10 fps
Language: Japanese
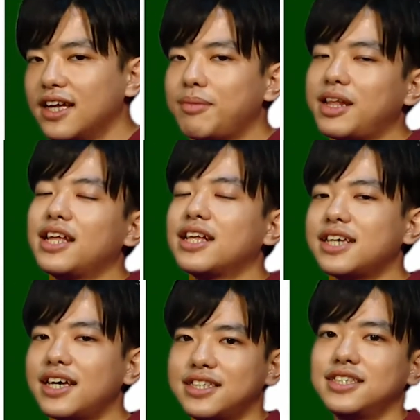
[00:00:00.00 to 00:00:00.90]
まあ、
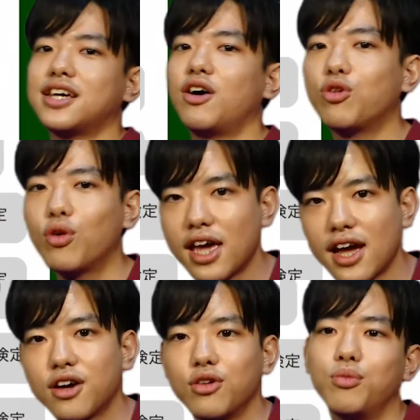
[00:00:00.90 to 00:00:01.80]
データサイエンスで使う統計
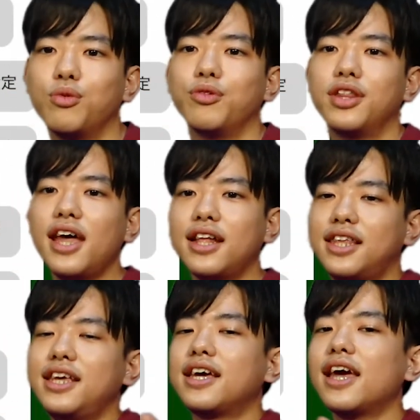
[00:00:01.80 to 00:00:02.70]
学の部分で
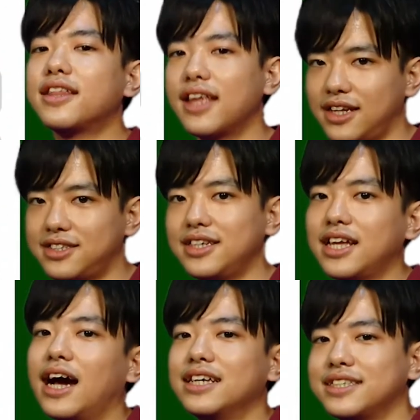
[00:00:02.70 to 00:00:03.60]
T 検定について
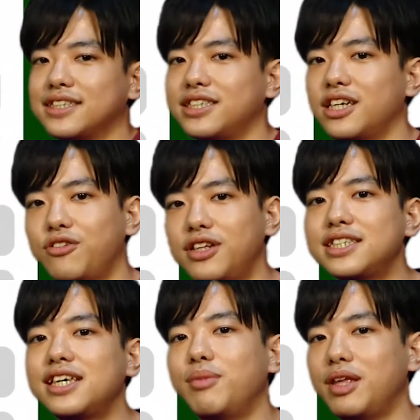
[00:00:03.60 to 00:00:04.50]
解説しているので、
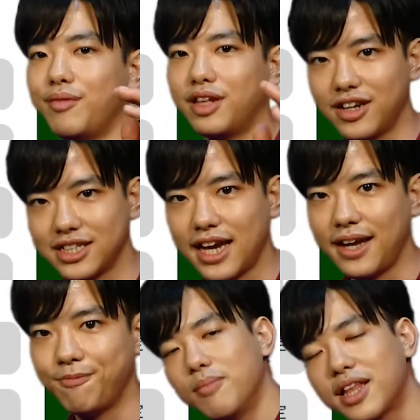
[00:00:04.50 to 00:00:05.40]
ぜひ見てみてください。
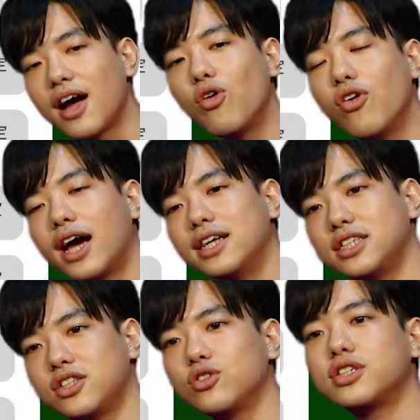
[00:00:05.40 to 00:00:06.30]
また、今回実
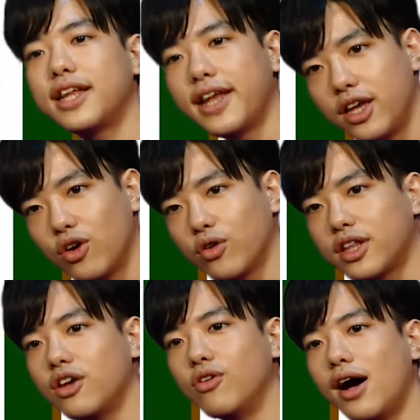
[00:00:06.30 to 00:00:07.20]
装した内容っ
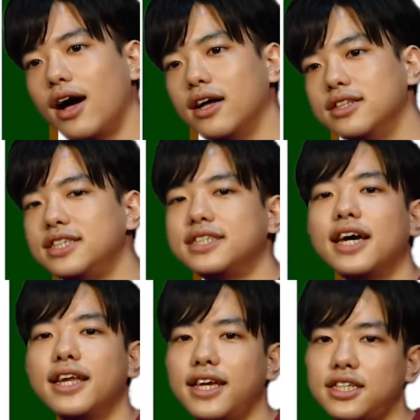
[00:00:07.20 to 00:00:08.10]
ていうのは、実
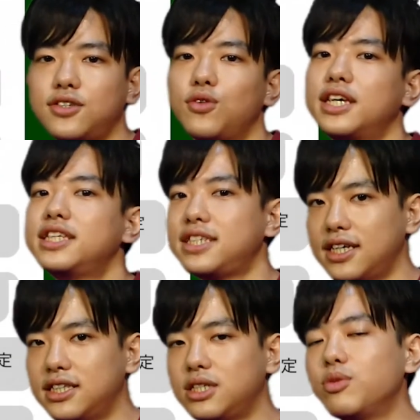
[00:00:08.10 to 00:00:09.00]
際にその記
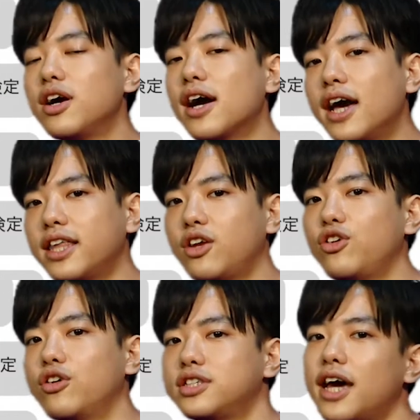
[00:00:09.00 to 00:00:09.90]
事、自分が書いて
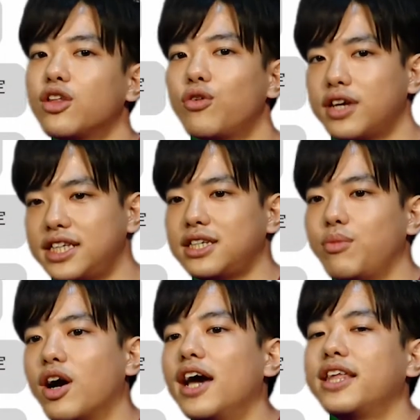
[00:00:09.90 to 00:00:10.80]
るサイトの記事で
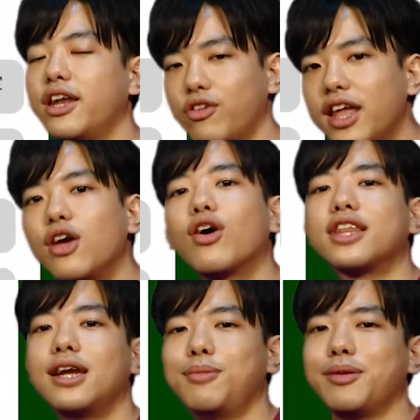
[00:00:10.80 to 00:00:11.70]
も書いてあるので、よかっ
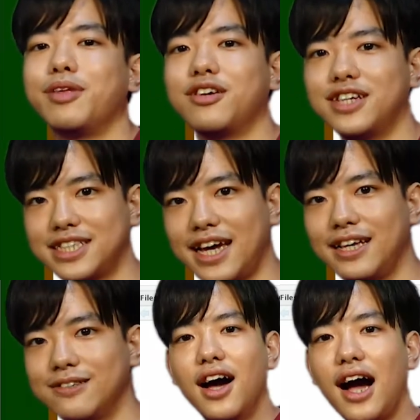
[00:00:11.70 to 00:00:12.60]
たら見てみてください。
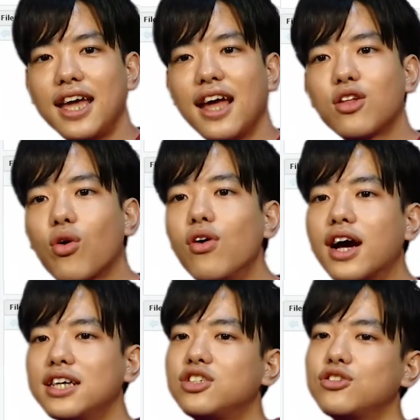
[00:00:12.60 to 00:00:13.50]
はい、えっと、今
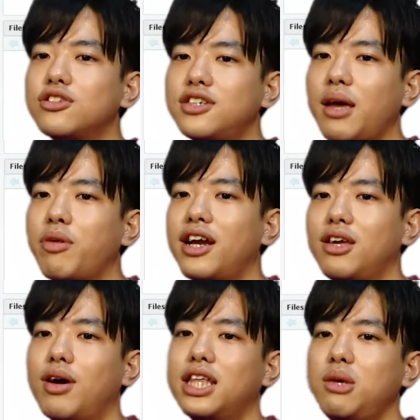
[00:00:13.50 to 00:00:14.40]
回使用するライブラリ
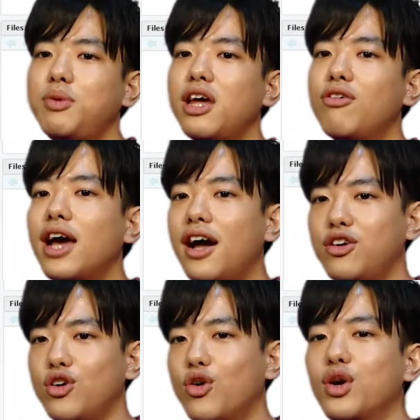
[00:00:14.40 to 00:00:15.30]
は
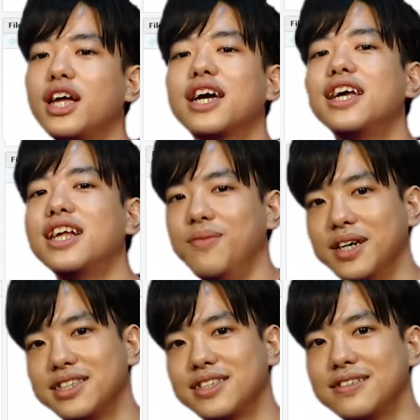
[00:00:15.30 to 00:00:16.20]
ディーピーエルワイアール、これだけになり
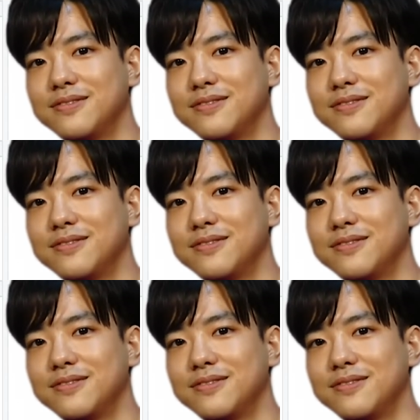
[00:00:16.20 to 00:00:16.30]
ます。